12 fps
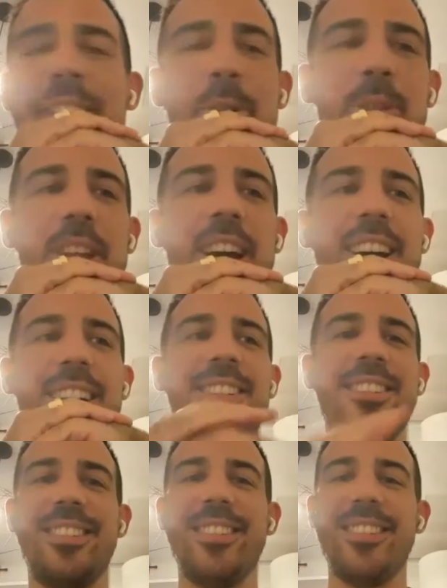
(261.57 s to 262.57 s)
On a
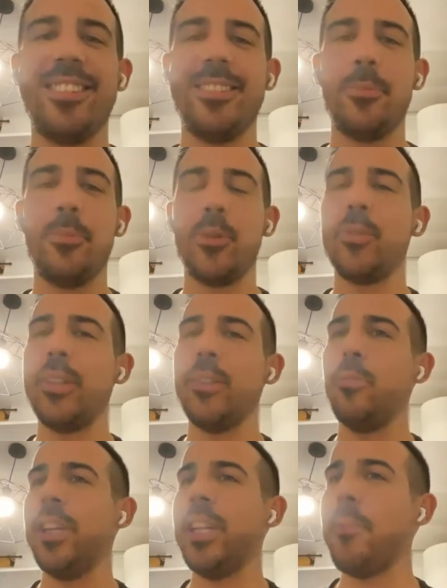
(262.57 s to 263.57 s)
euh, besoin de
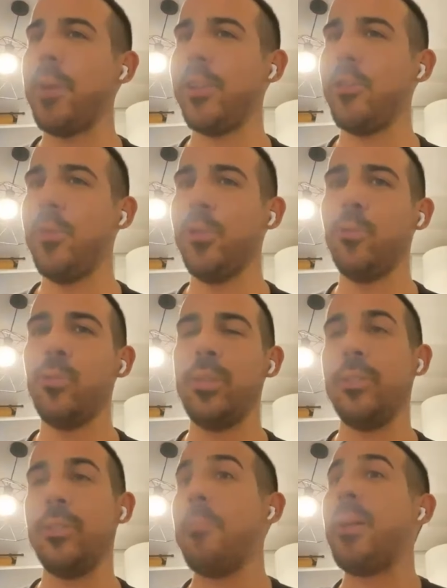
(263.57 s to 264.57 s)
trouver un appartement tout de
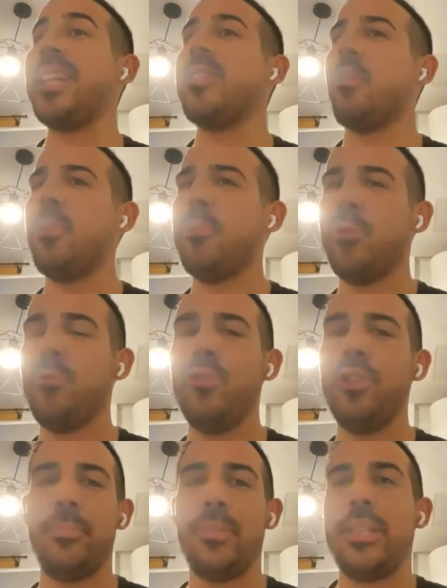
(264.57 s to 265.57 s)
suite. On n'a pas énormément de
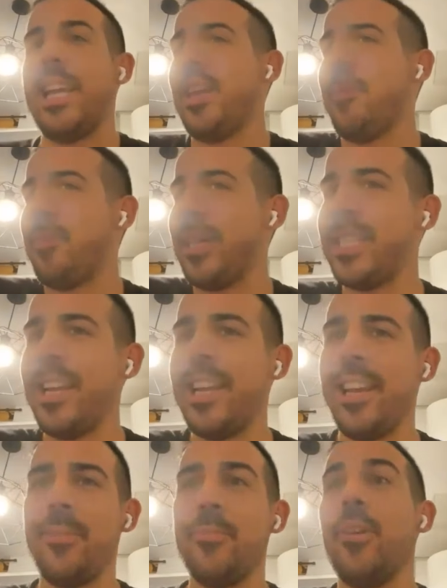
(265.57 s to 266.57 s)
budget puisqu'elle n'a pas de
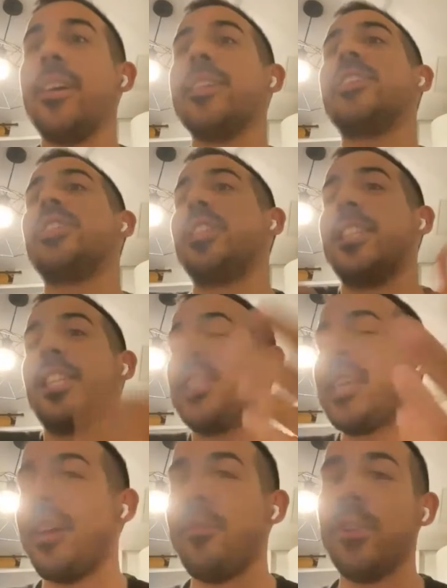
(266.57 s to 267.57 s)
salaire. Moi, j'ai
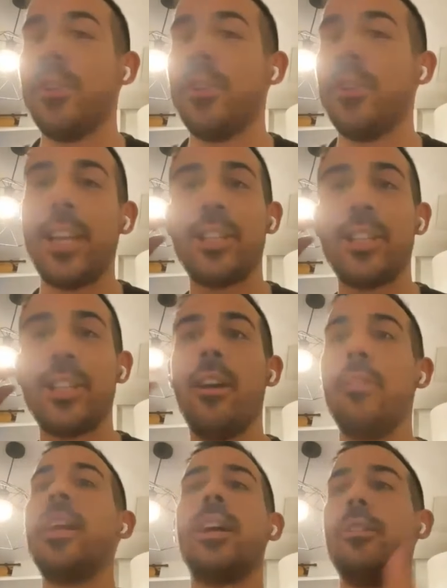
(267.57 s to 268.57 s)
cet avantage
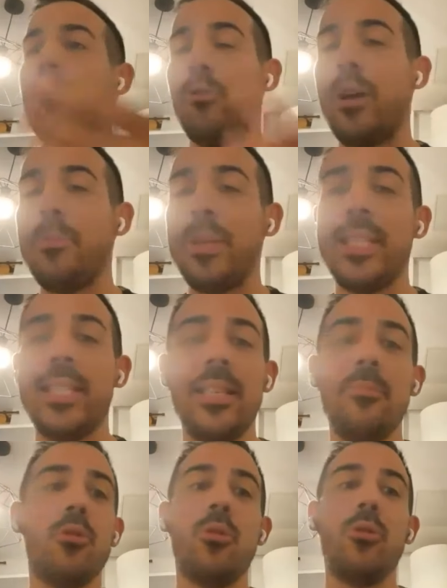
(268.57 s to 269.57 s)
d'avoir voilà, le,
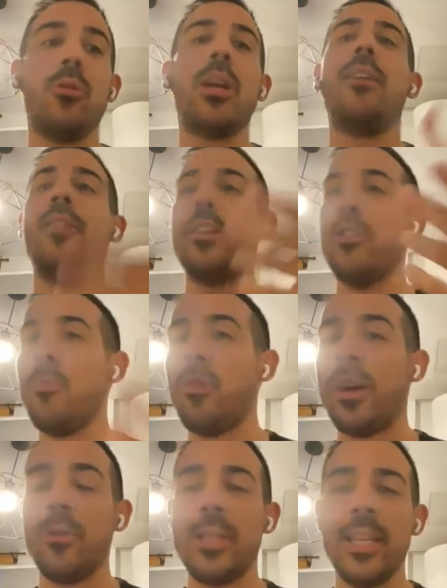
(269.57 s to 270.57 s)
happy team, de, de,
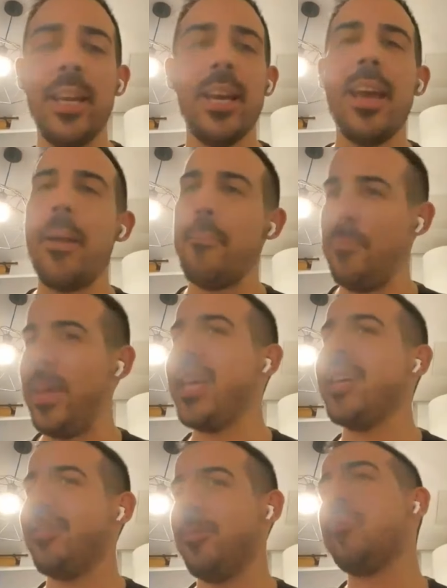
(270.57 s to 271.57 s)
travailler un peu à côté.
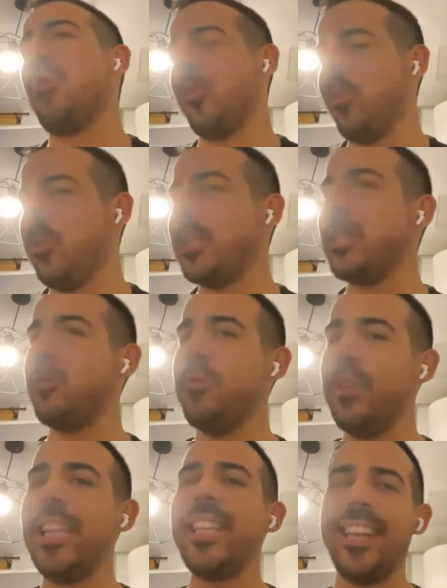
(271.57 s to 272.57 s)
Mais
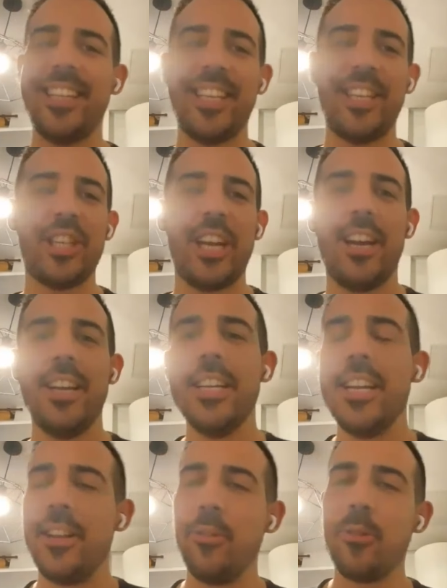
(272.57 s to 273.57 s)
Bordeaux, c'est une ville très, très
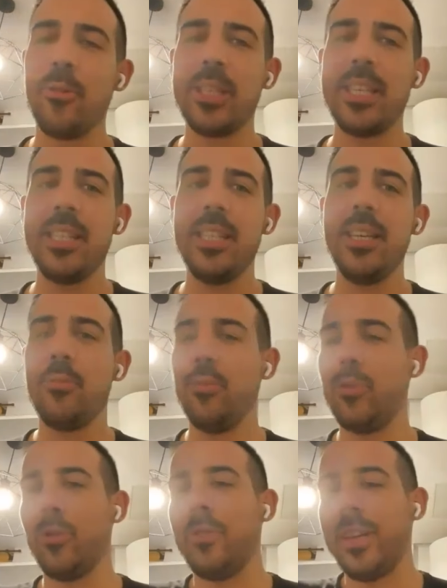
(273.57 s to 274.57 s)
chère. Donc, on s'est
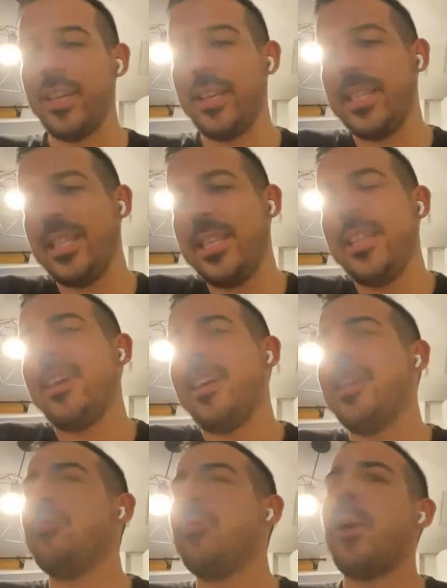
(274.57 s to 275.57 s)
dit, écoute, on va
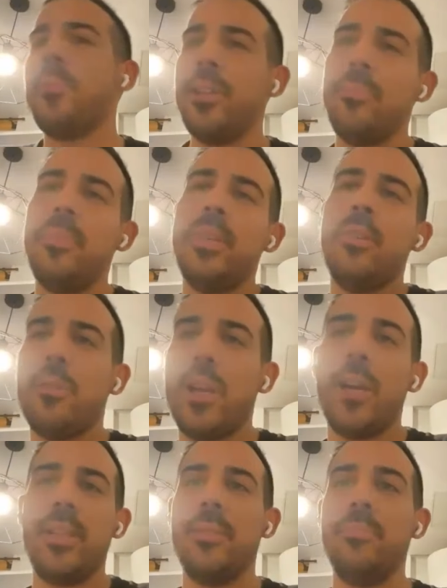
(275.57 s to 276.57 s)
essayer d'aller de Airbnb
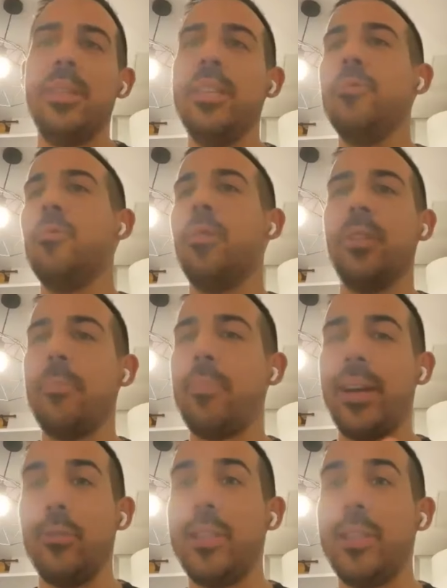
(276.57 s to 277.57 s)
en Airbnb
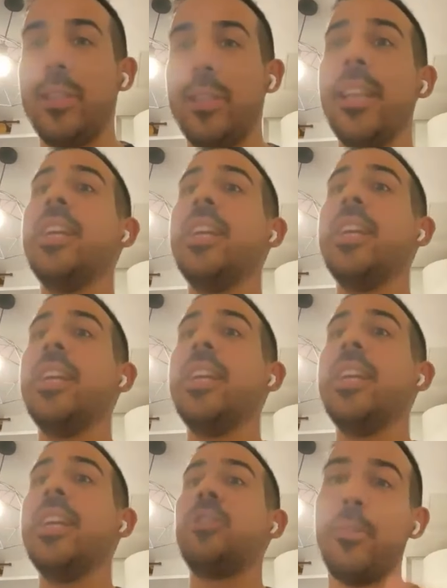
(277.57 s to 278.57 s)
ou en appart-hôtel
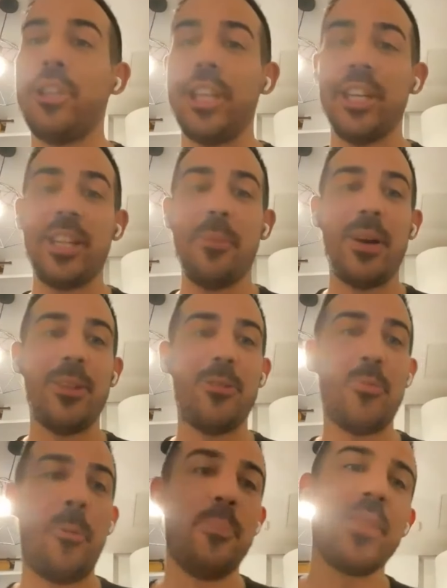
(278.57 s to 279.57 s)
et je vais faire des
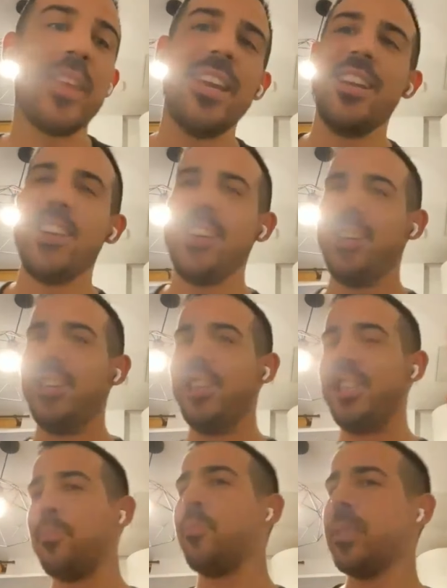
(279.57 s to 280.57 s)
recherches d'appartements.
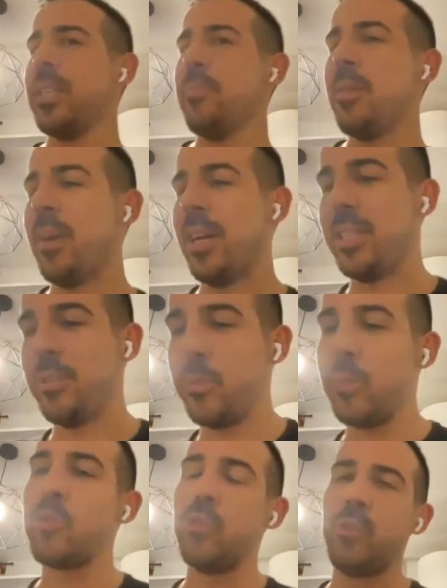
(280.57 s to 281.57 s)
J'ai posé
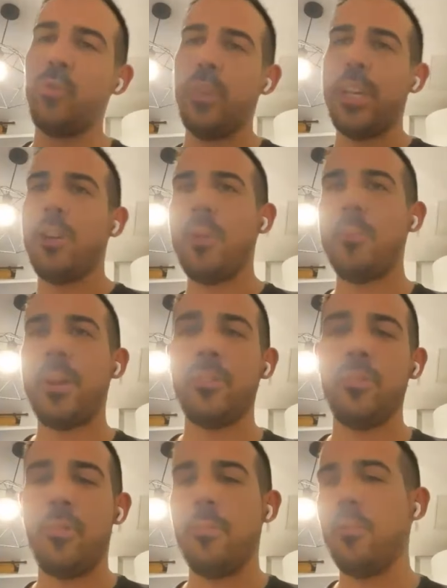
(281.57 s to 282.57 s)
mes bases sur ce que je
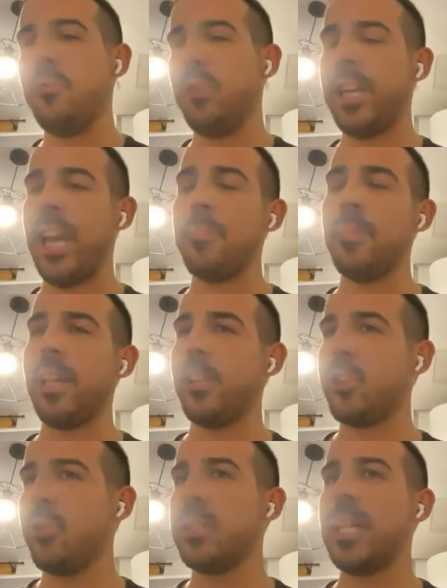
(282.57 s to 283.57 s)
voulais comme appartement. On
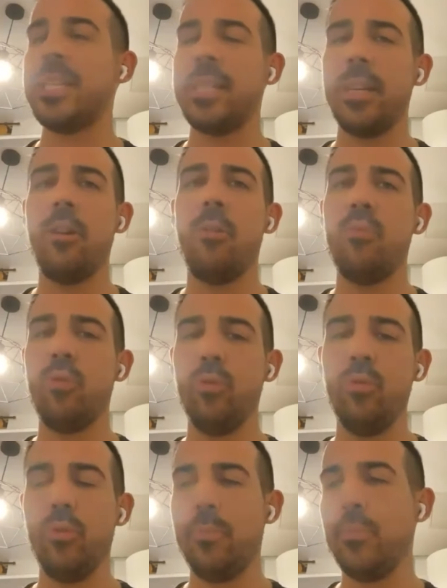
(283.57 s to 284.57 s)
voulait quand même quelque chose
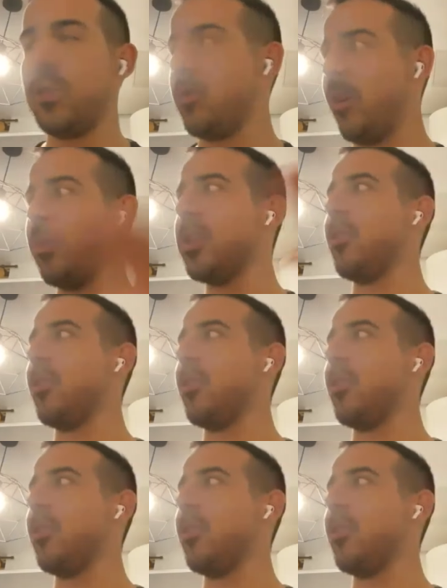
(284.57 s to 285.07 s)
d'assez grand pour nous deux.